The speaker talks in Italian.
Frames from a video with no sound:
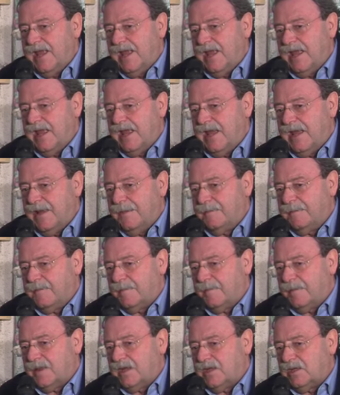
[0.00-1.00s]
eh,
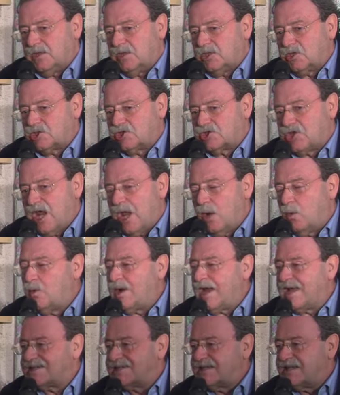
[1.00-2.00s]
c'è
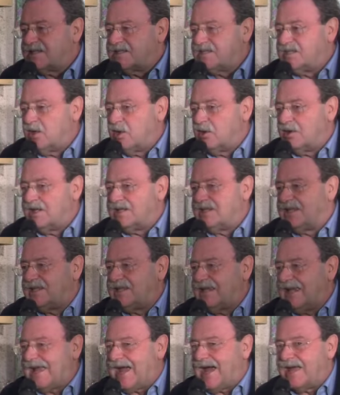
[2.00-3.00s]
una sezione
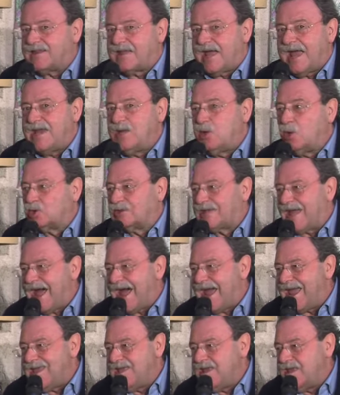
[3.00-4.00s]
dedicata ai
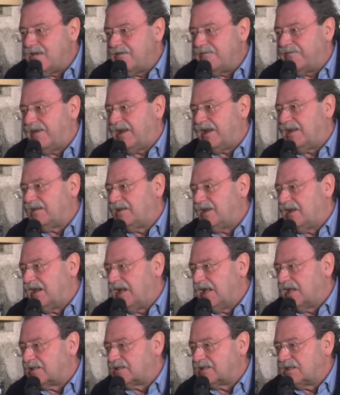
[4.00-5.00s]
notai
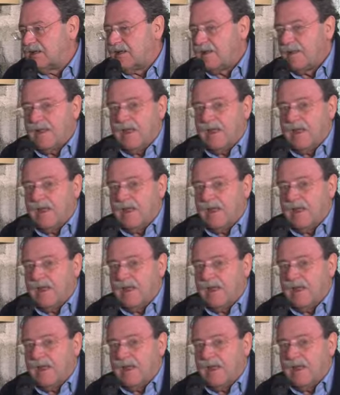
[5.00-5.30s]
ferentillesi,